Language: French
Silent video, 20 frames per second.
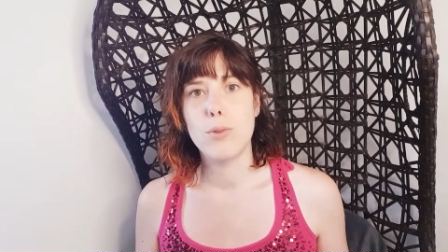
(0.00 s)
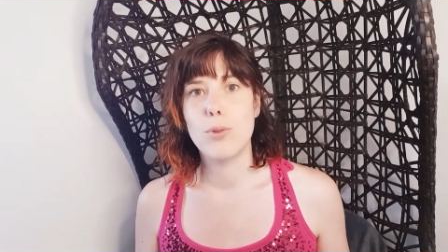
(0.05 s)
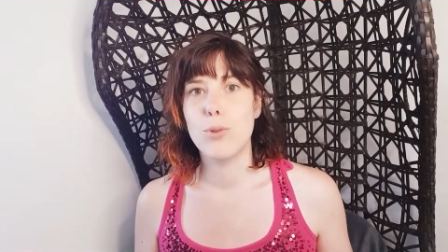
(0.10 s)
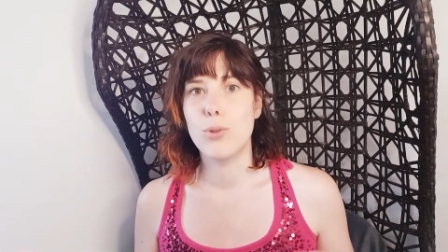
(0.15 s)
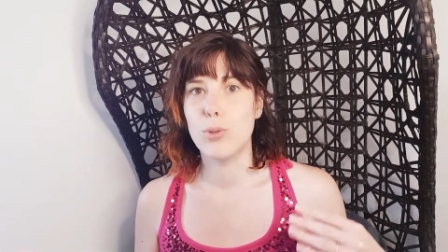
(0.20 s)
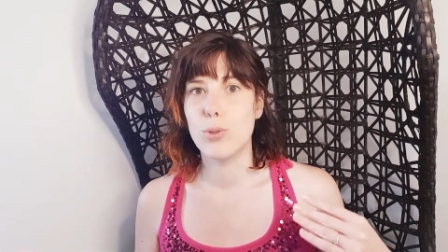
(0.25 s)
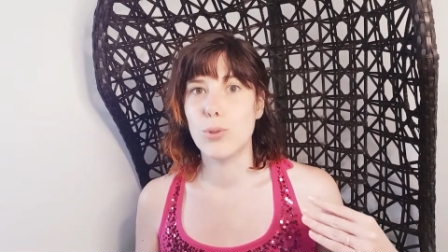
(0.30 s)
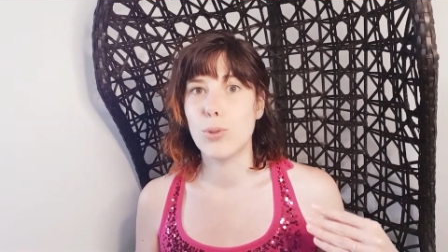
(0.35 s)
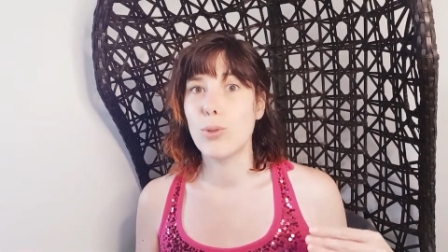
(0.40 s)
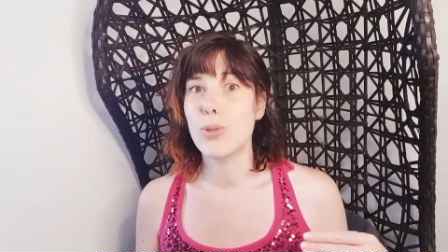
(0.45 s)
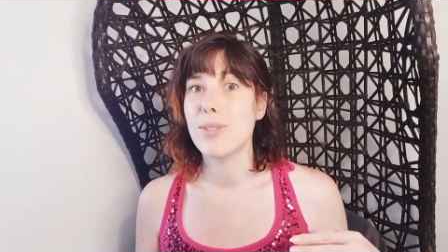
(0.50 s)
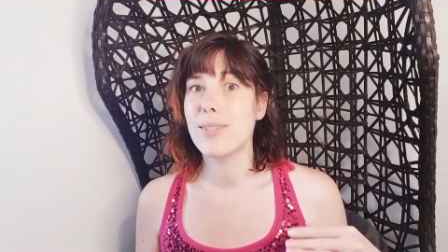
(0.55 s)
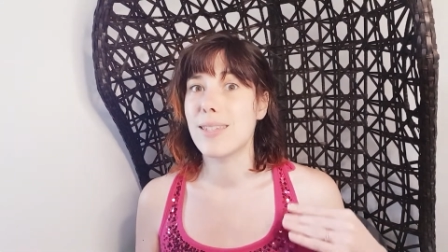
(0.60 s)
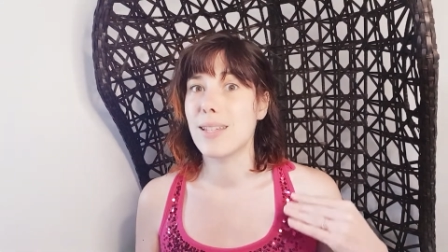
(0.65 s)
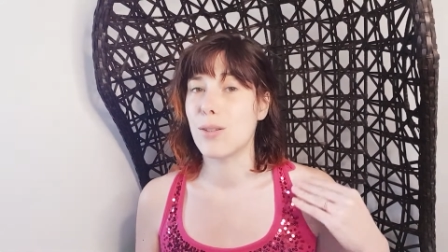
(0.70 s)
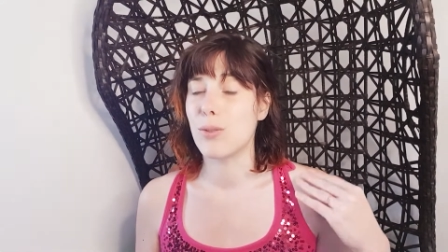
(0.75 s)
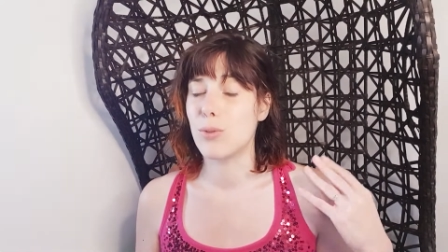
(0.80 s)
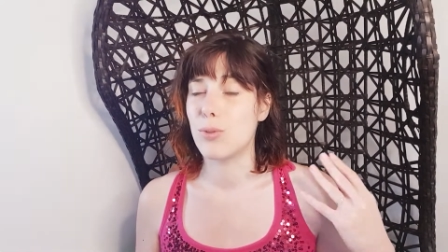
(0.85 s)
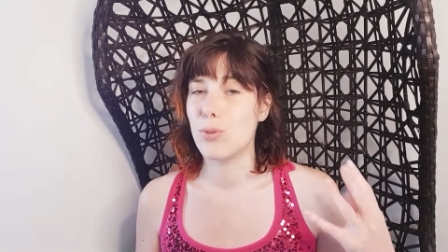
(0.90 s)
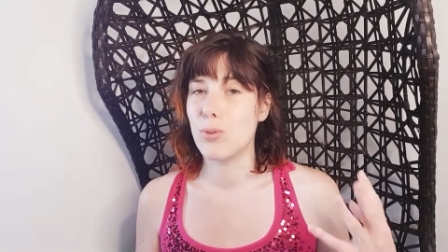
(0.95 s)
Le truc,
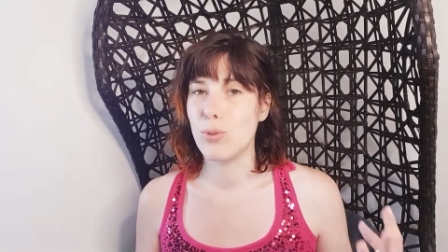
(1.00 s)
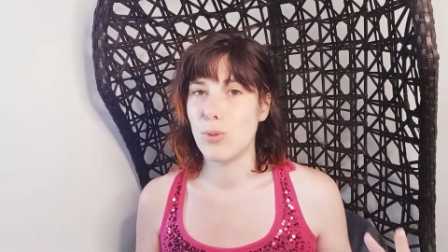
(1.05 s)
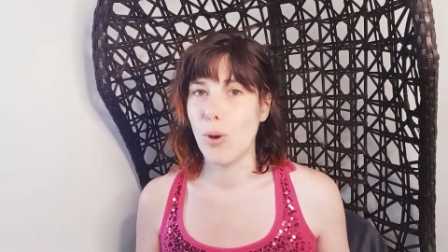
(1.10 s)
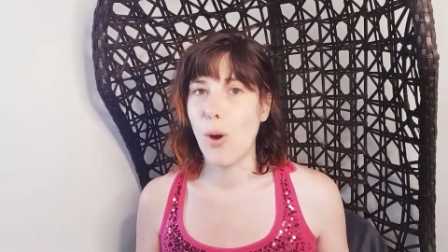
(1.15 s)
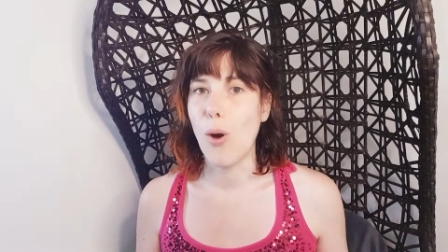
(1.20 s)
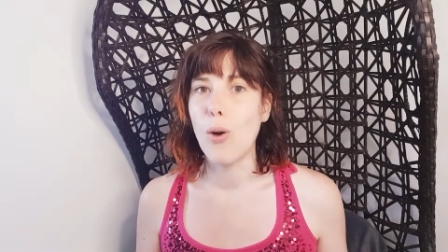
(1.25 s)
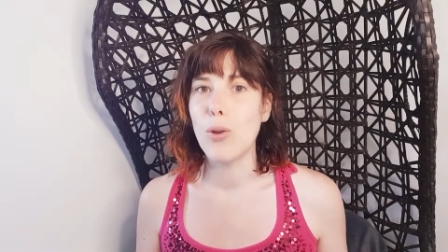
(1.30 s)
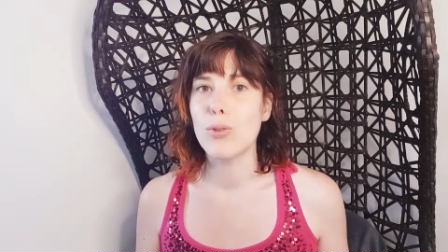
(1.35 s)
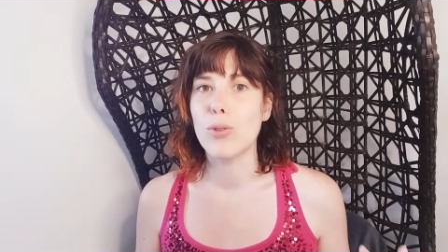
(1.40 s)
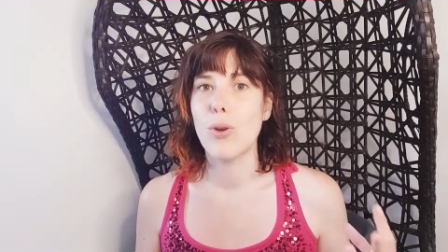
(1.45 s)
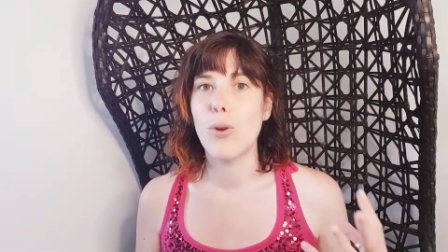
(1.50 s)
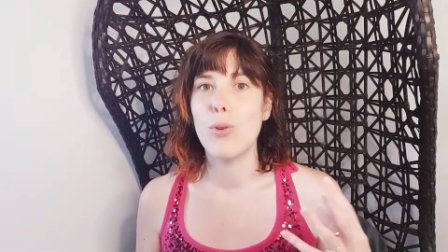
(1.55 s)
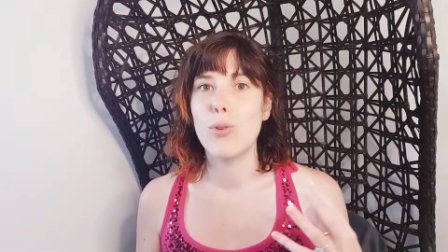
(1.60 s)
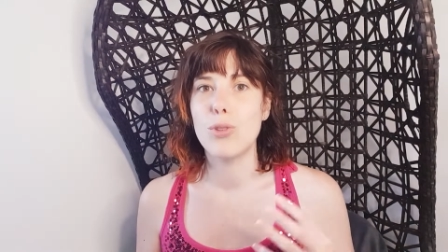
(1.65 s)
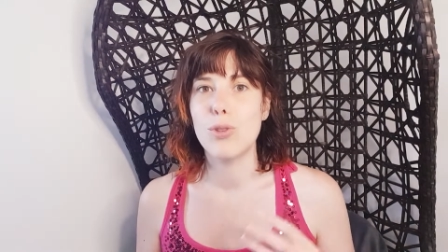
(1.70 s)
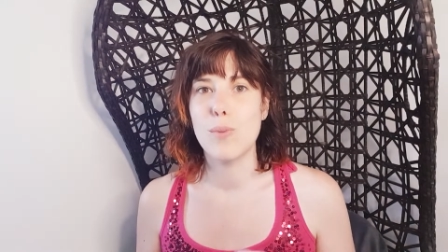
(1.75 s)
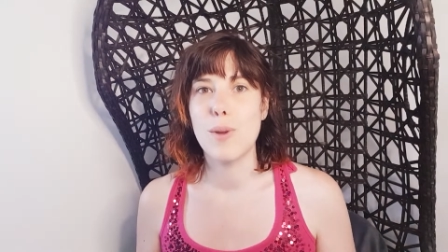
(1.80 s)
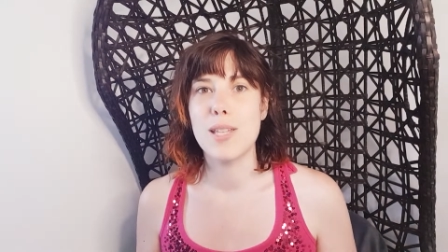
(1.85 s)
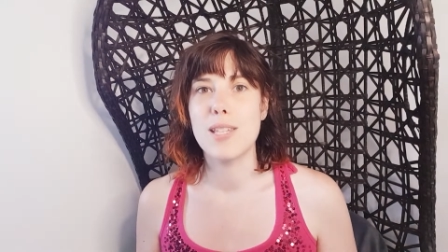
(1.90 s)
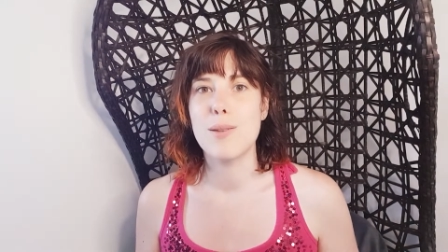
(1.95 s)
c'est que tu entres
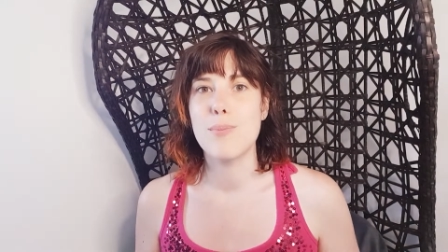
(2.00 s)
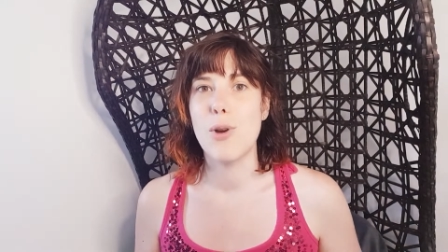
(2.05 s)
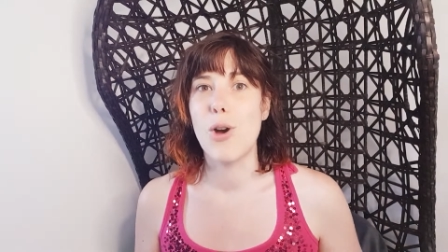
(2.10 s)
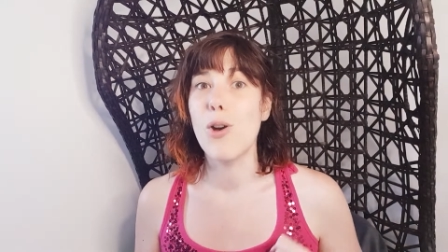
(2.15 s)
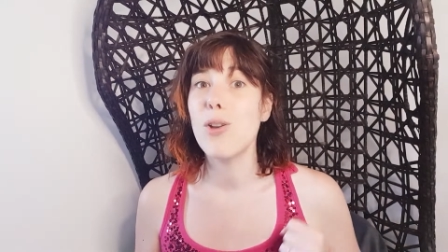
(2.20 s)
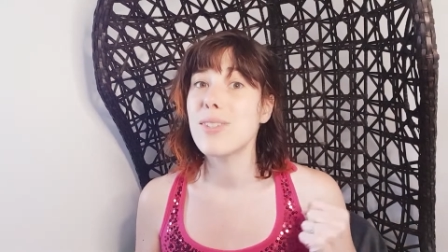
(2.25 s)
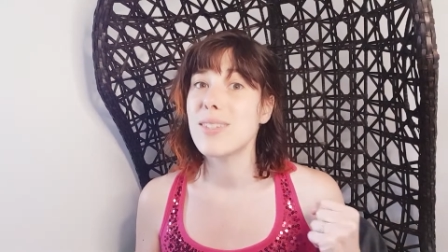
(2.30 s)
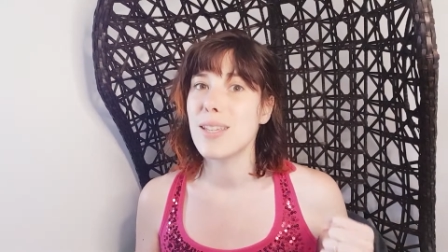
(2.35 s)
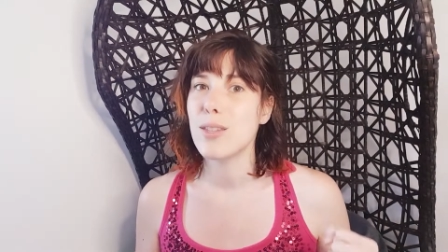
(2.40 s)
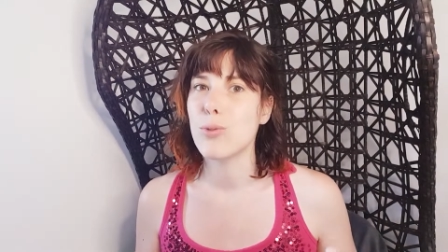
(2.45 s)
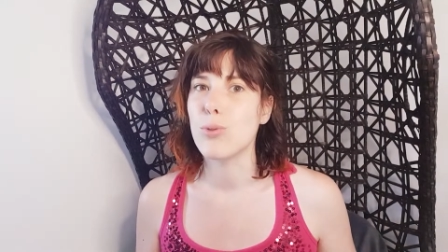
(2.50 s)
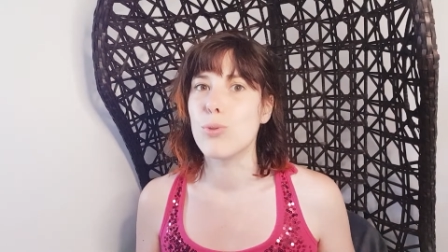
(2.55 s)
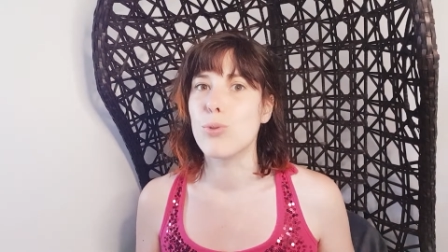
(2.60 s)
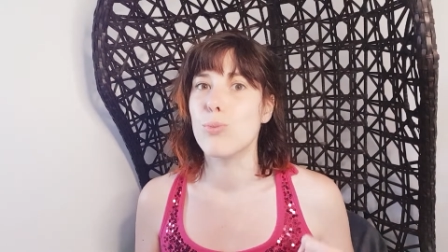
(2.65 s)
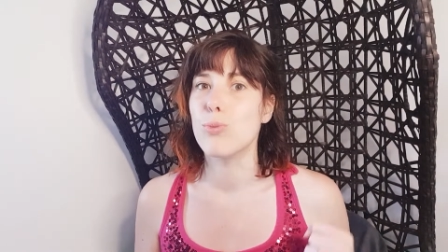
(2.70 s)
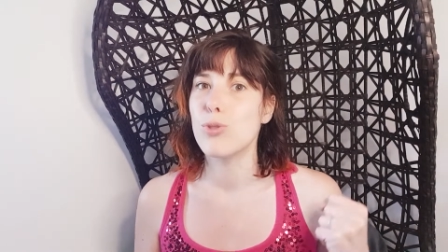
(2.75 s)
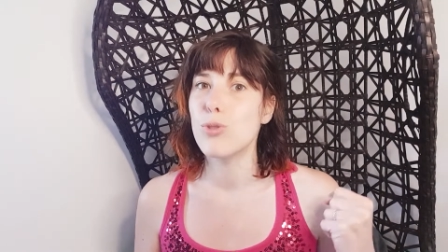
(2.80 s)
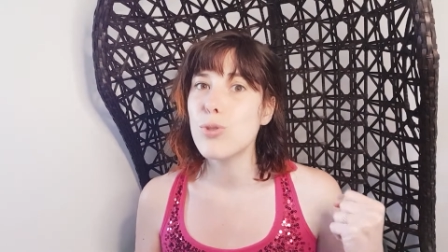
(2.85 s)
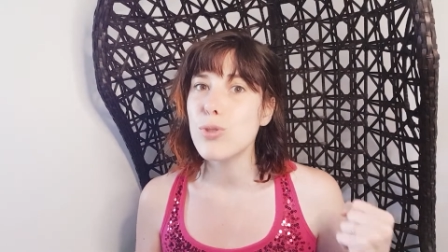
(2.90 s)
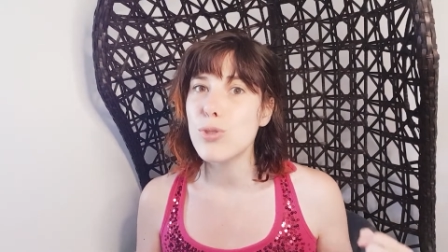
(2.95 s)
automatiquement en syndrome
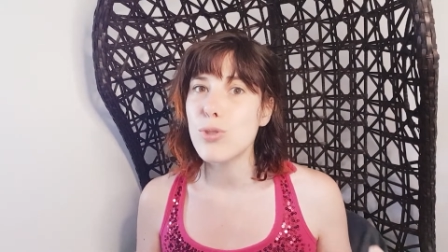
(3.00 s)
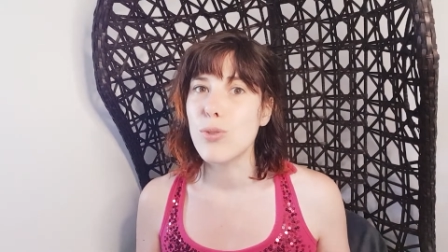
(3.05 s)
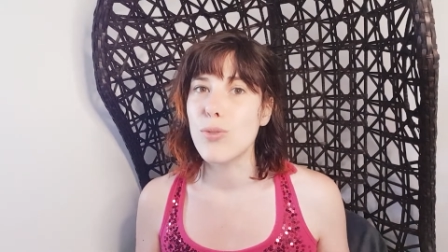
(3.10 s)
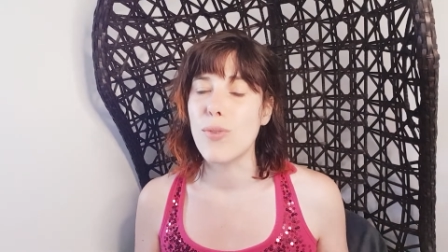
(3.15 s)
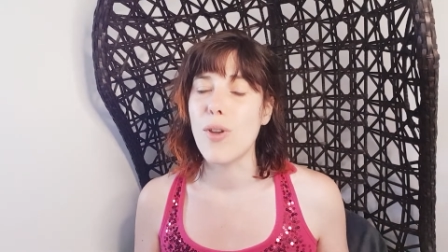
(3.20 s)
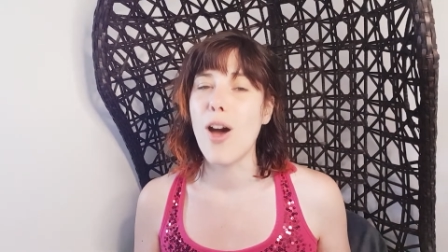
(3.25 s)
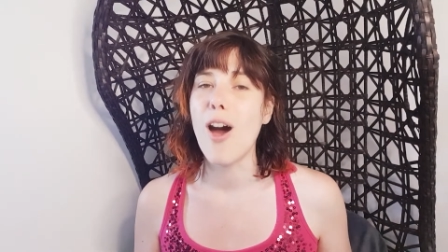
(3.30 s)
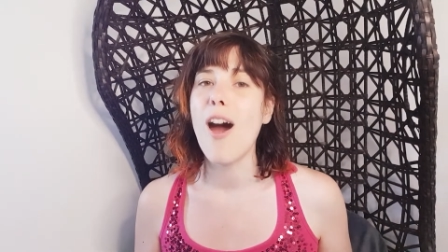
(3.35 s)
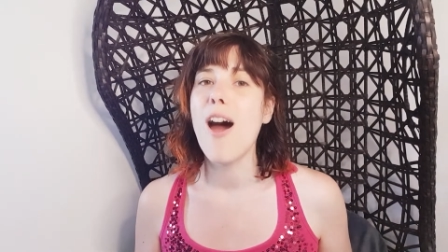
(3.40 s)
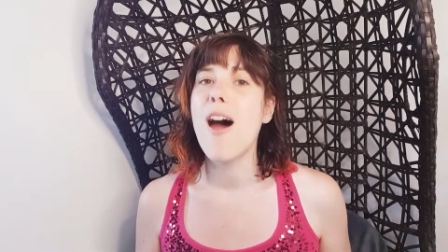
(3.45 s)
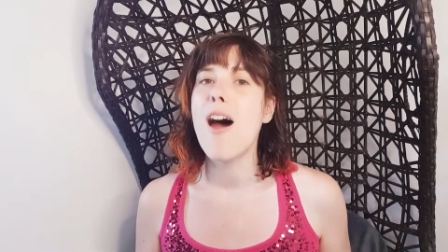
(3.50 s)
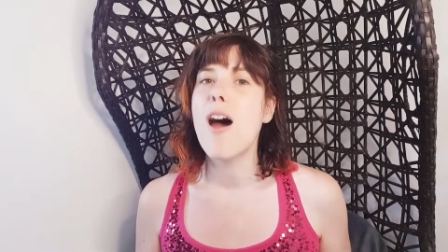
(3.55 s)
du sauveur